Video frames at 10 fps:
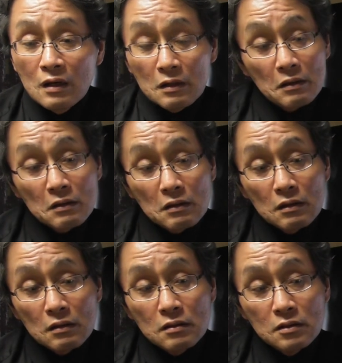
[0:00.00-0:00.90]

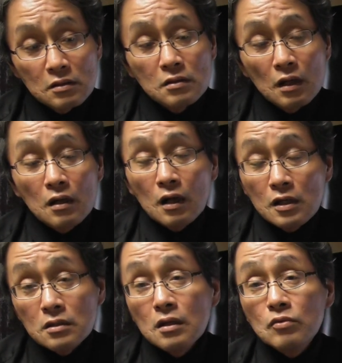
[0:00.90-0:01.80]
えー、日蓮が
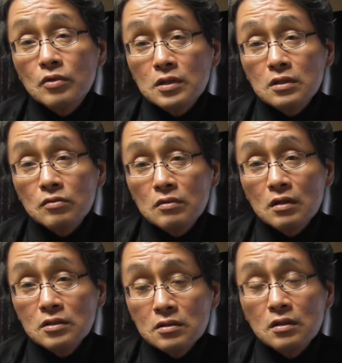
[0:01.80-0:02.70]
生きてる時にそん
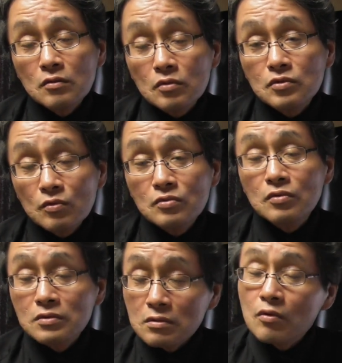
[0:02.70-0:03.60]
な日蓮の彫像
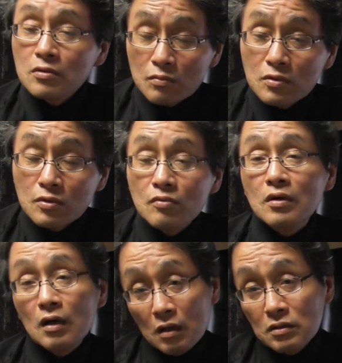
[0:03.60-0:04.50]
を作ることもちょっと
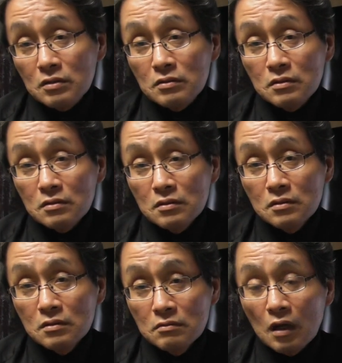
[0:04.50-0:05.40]
考えにくい
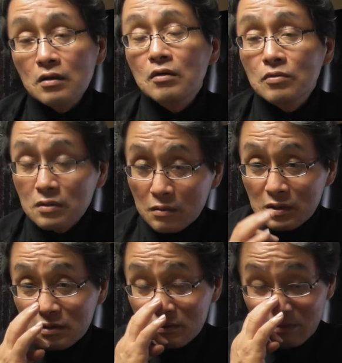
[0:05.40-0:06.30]
わけでござい
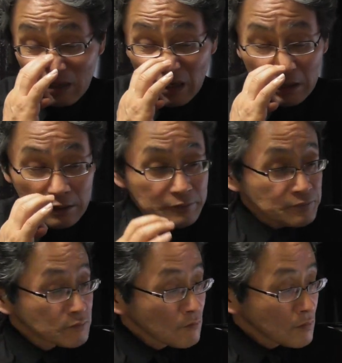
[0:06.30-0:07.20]
ます。はい。
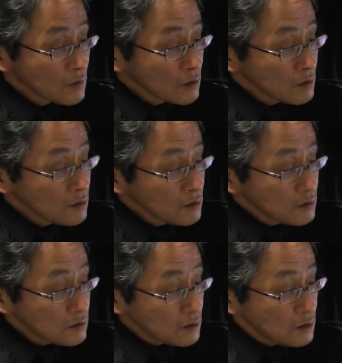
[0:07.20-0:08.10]

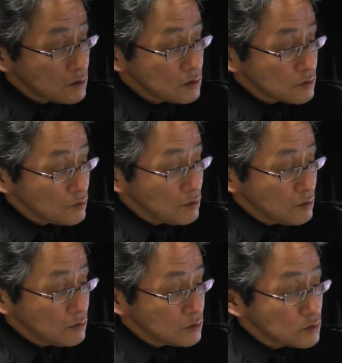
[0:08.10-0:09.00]
で、そ
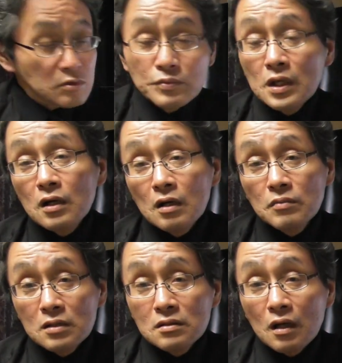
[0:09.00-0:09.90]
の正三重が
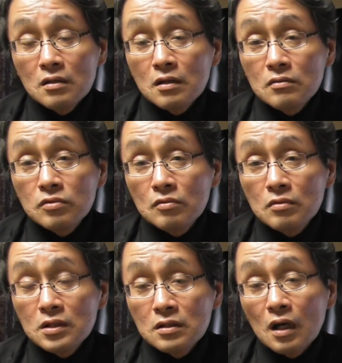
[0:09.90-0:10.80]
祀られているそ
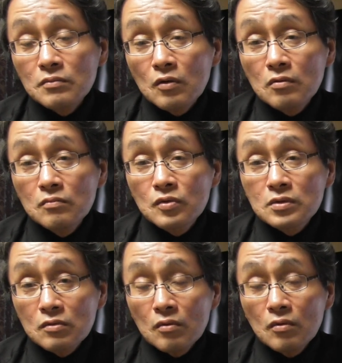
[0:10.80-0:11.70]
の北山本門
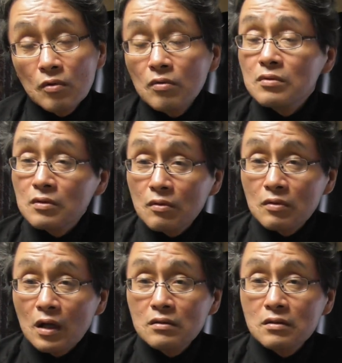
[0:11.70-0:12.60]
寺の本
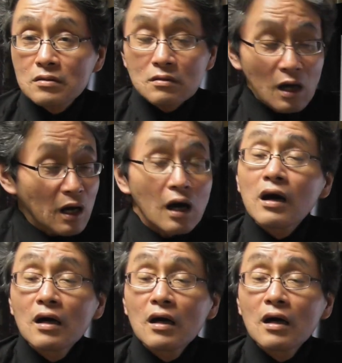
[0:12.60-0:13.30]
堂なんですが、